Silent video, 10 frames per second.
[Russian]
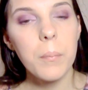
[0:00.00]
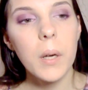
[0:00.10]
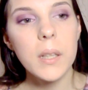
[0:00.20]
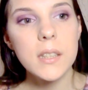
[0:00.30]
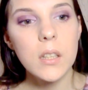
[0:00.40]

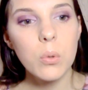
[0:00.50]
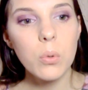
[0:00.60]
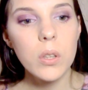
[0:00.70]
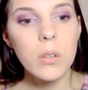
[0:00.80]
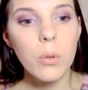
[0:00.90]

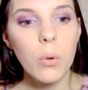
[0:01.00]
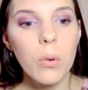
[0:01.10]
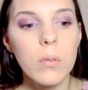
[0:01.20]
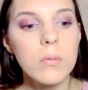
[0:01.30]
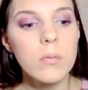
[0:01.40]
маскирует,
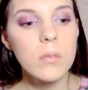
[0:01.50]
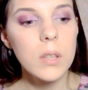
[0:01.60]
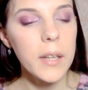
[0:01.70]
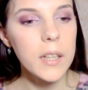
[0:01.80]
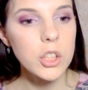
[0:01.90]
но
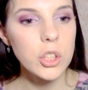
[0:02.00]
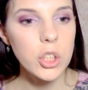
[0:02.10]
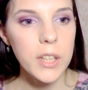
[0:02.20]
Конечно же,